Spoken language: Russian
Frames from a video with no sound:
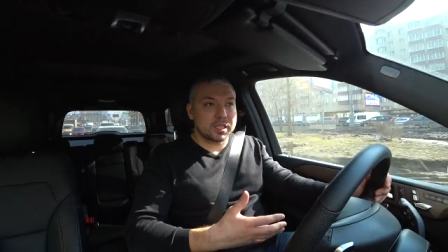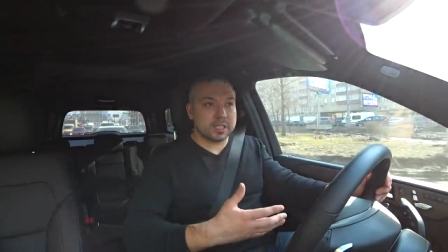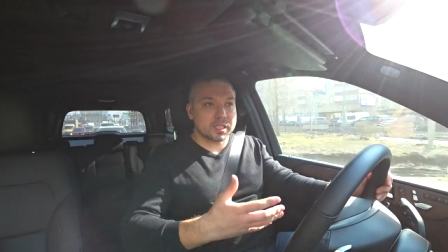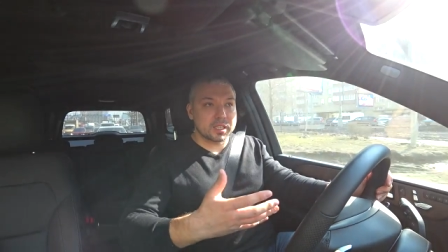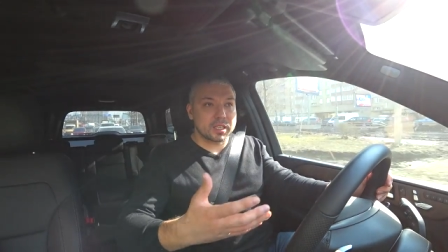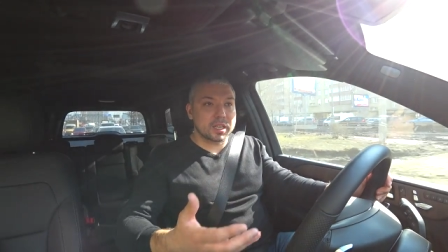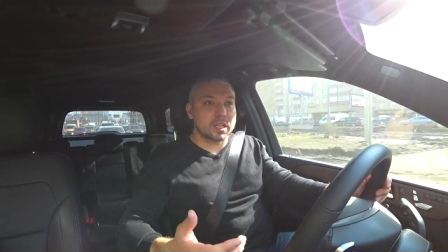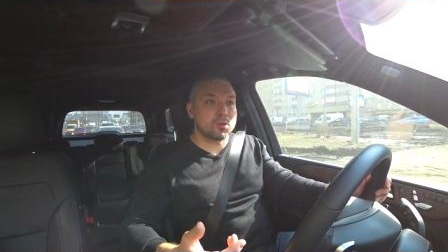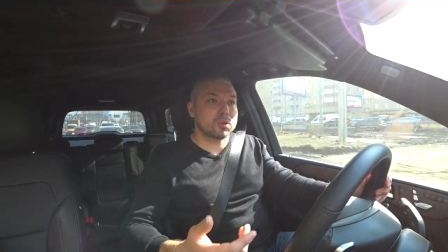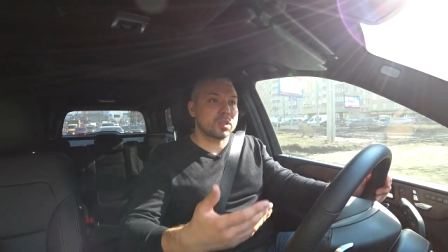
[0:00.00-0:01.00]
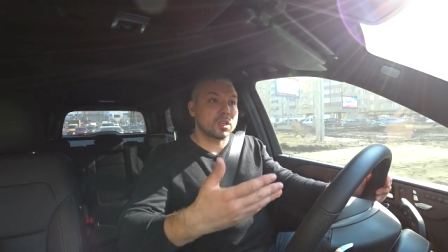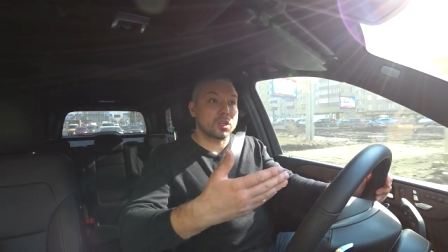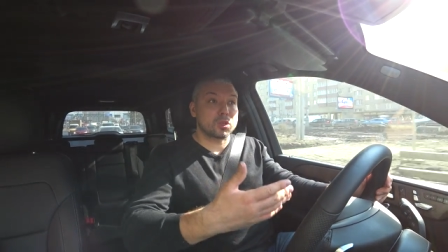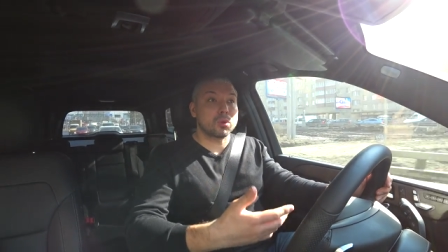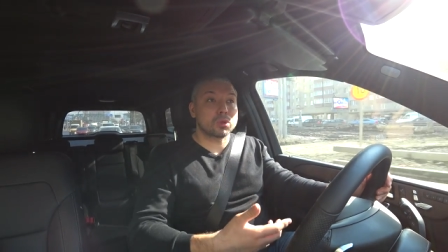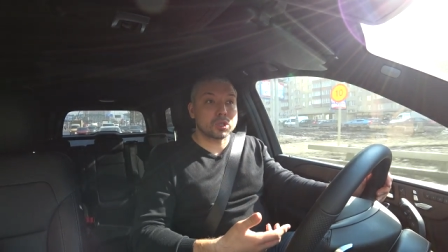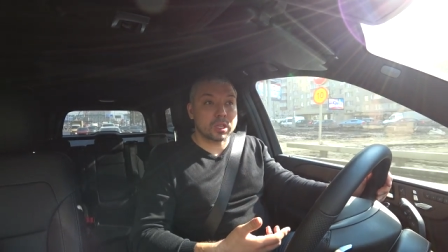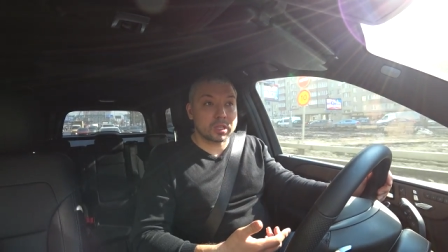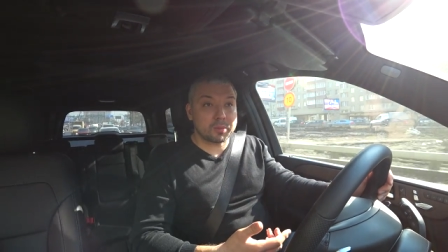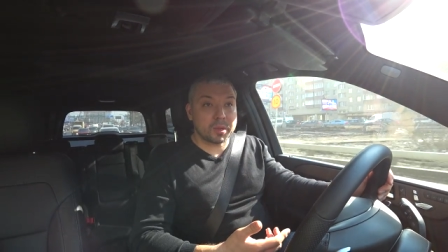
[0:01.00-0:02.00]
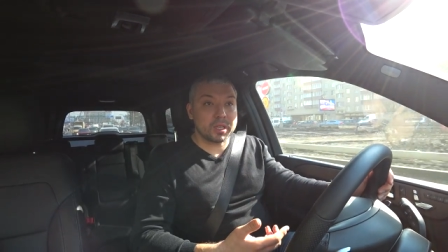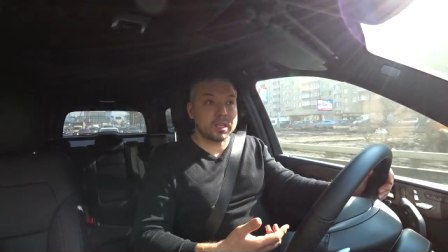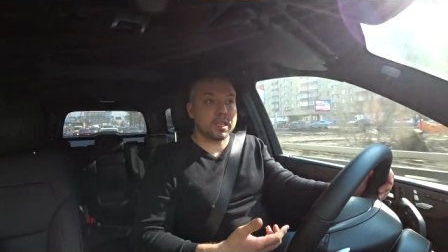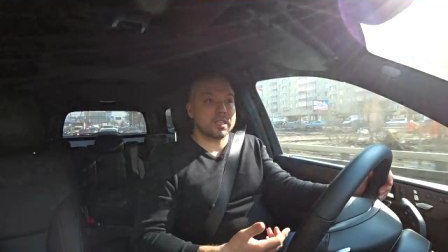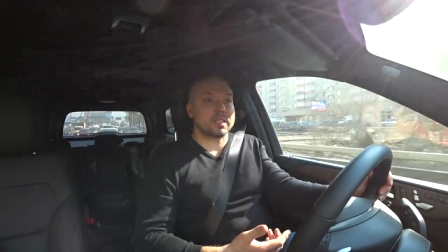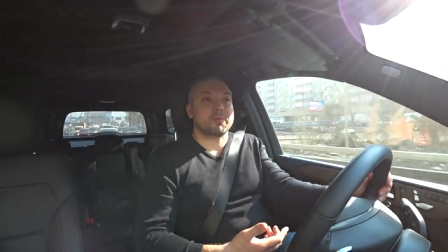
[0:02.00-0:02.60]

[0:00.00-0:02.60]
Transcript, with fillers: дисках и колодках, их тоже надо притереть,